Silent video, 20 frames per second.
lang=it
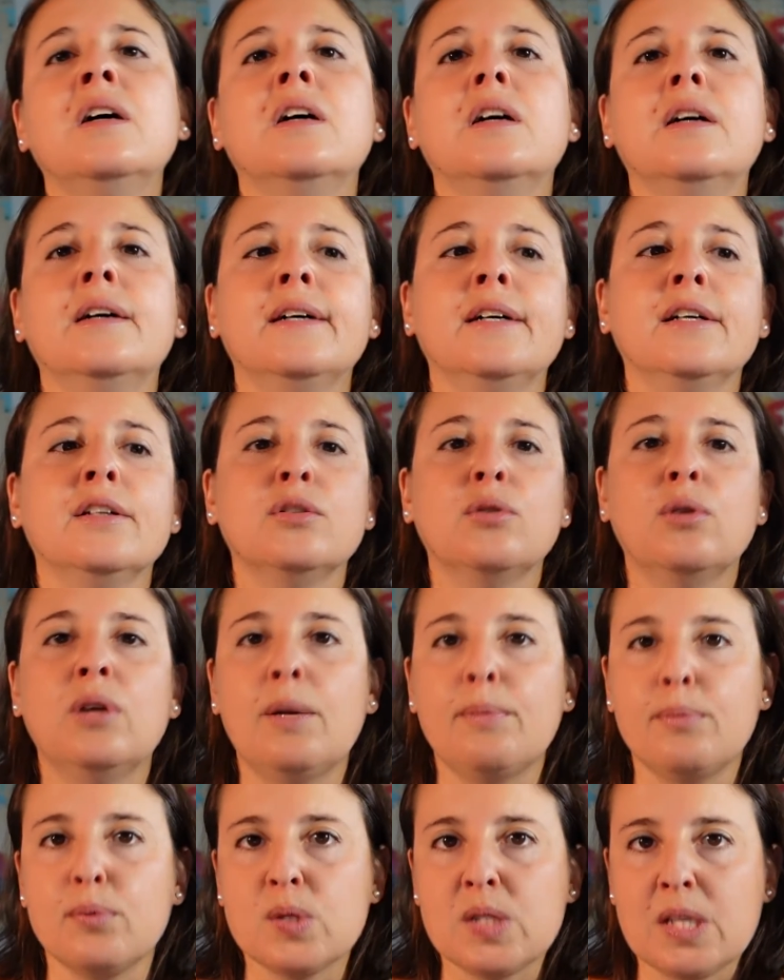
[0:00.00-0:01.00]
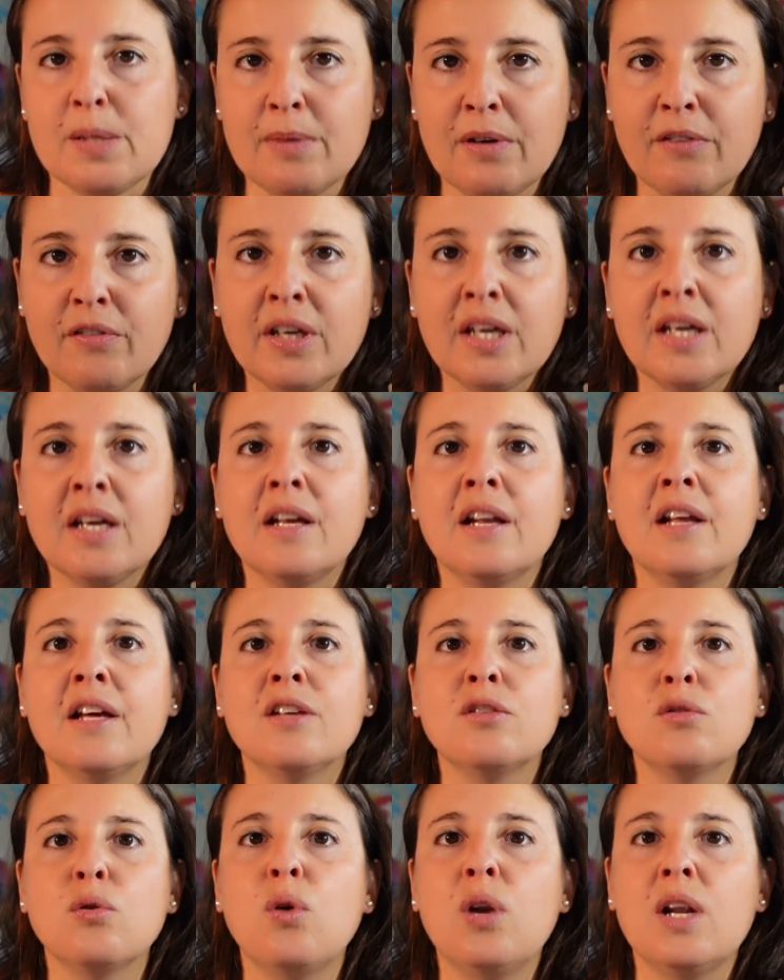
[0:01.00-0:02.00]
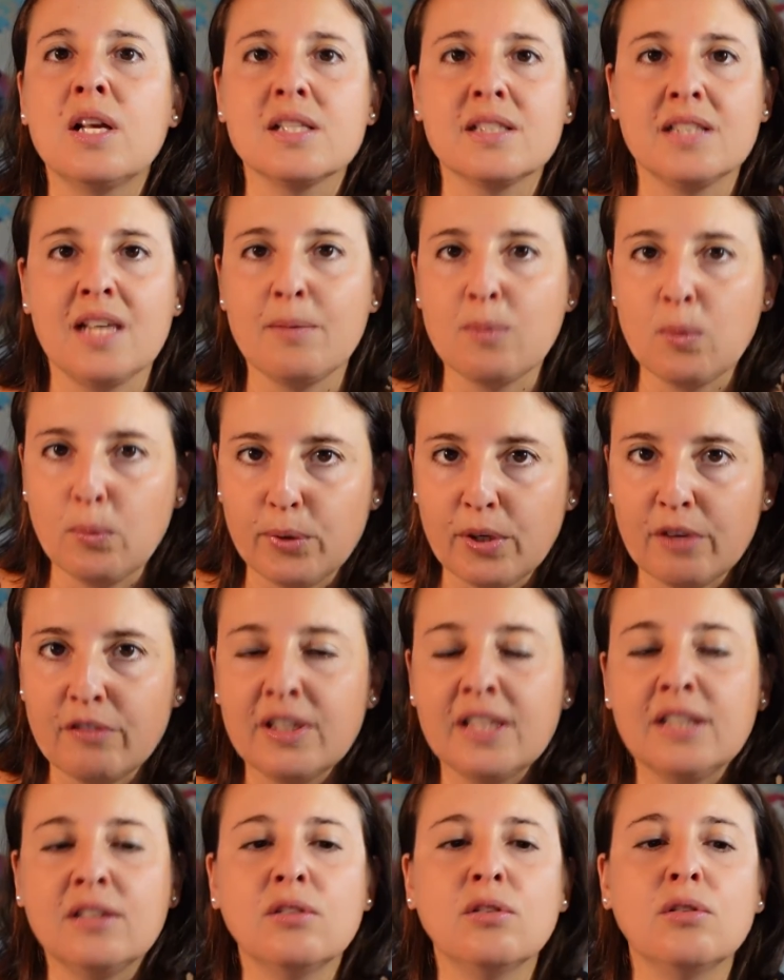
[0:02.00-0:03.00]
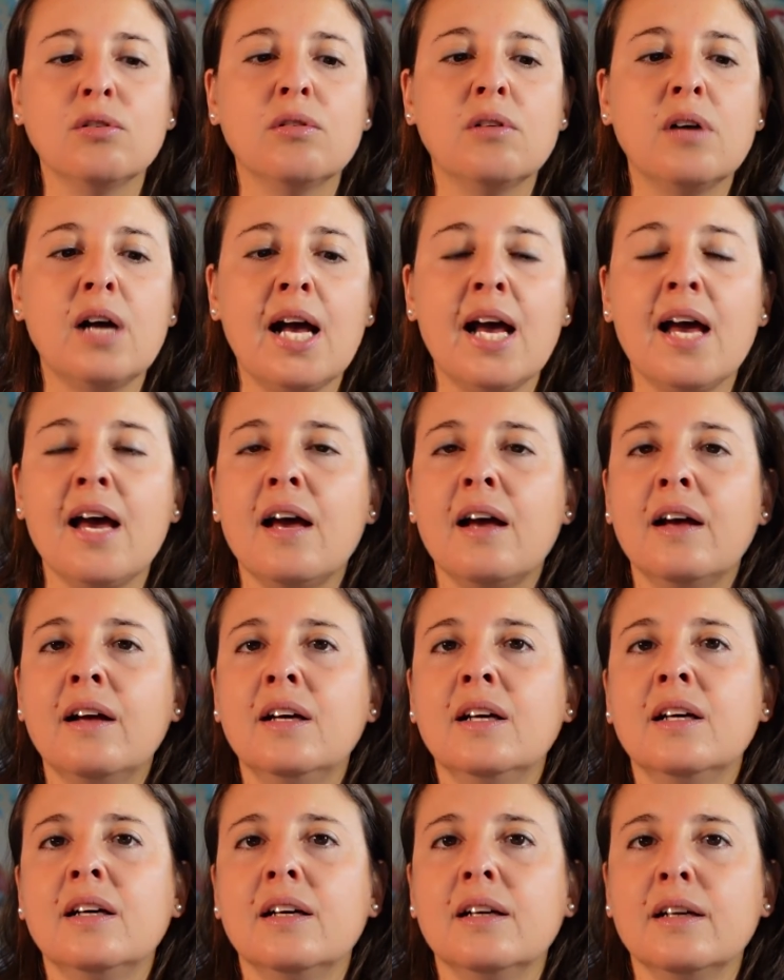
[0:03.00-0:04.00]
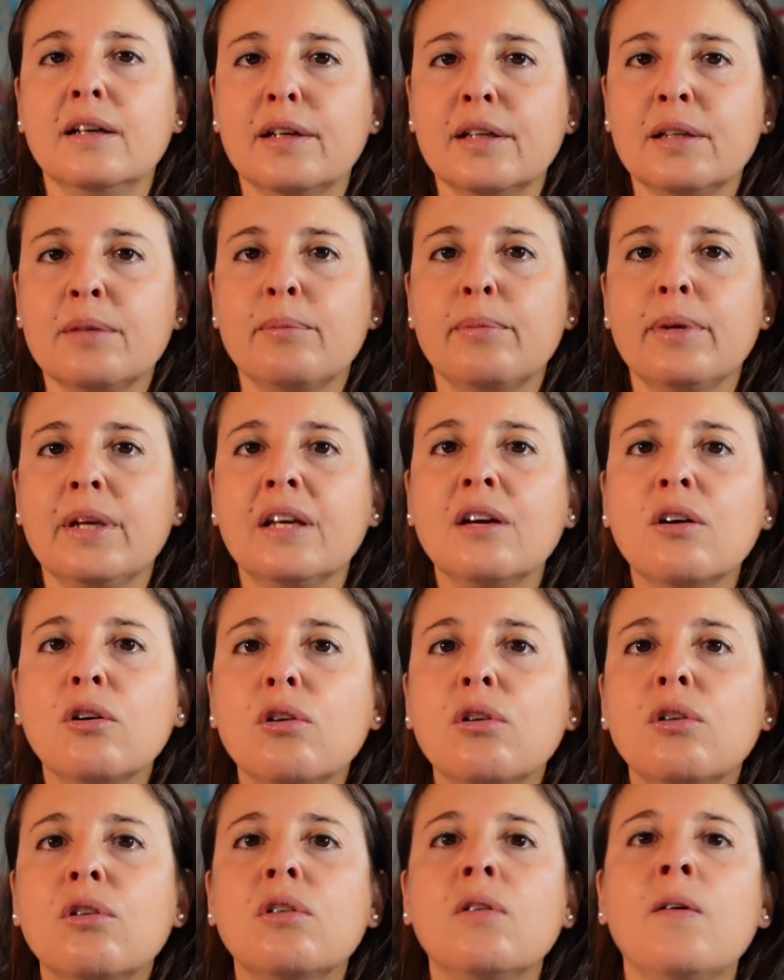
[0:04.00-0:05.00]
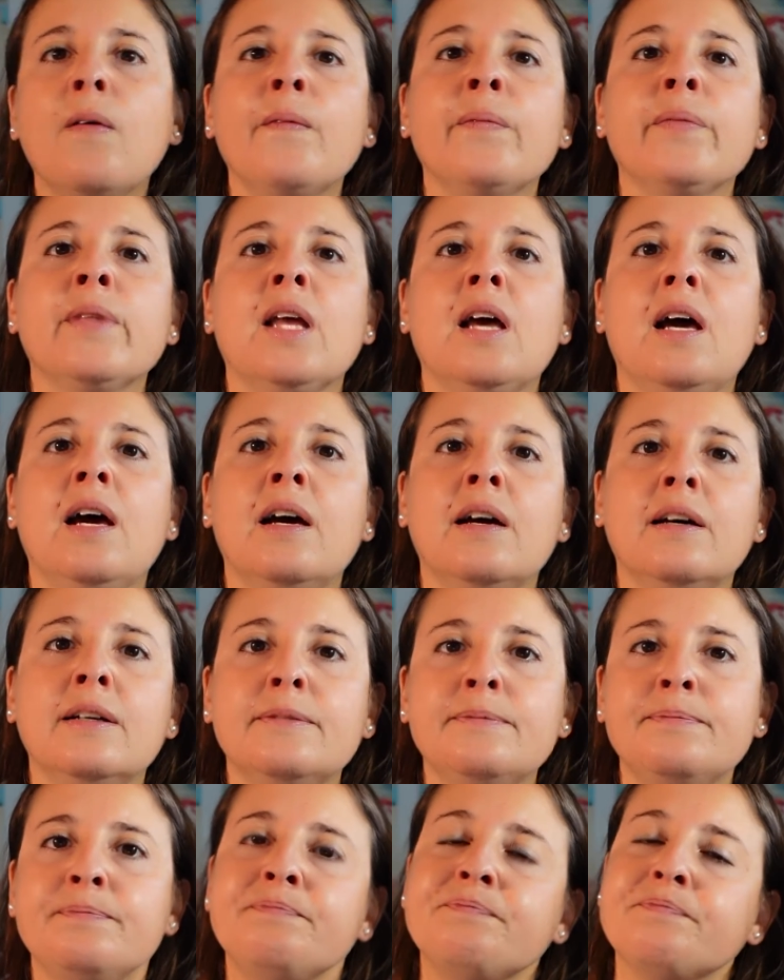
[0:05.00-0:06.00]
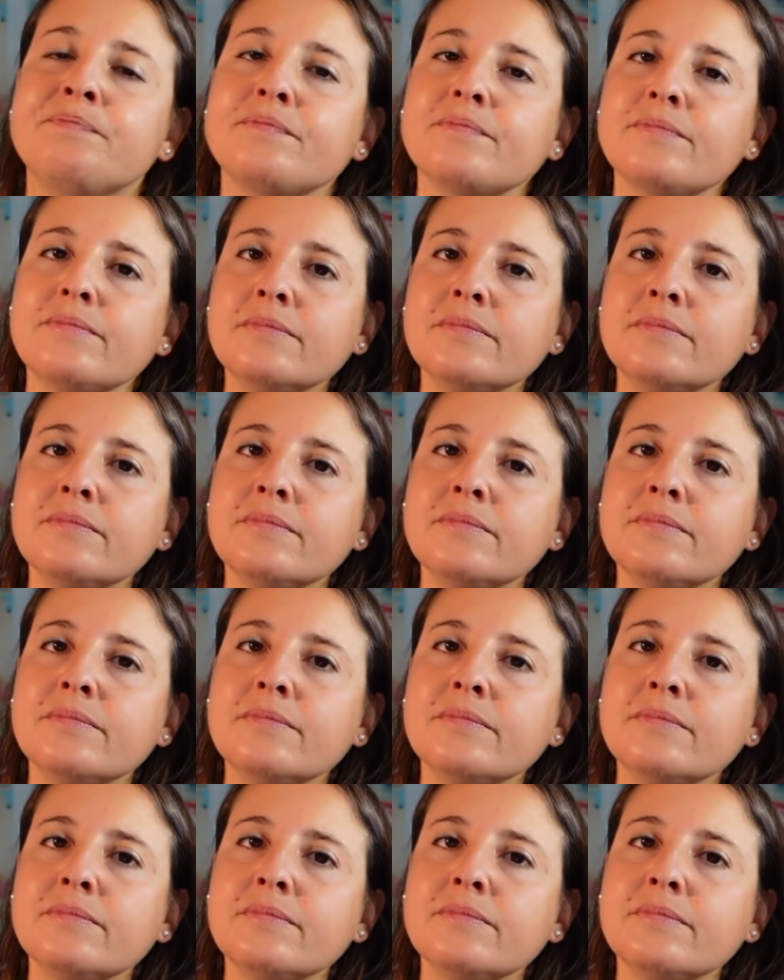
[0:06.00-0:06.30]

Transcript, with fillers: eh, non la possiamo avere, non la stiamo più avendo, è eh, in pericolo, è, ehm,